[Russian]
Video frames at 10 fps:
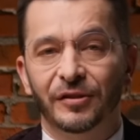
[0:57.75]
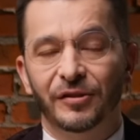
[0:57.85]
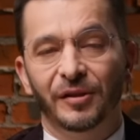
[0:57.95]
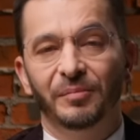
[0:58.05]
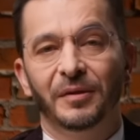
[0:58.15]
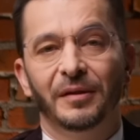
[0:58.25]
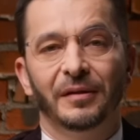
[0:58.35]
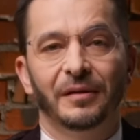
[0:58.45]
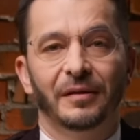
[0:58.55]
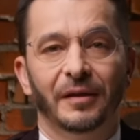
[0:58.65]
чем
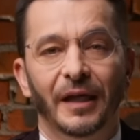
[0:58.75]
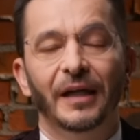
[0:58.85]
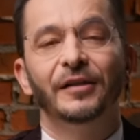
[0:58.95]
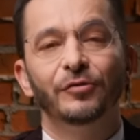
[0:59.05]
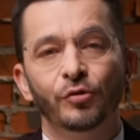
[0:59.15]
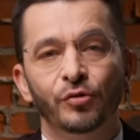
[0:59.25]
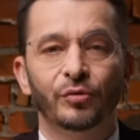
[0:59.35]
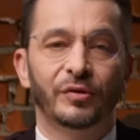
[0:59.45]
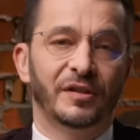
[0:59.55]
э, реальные чуть-чуть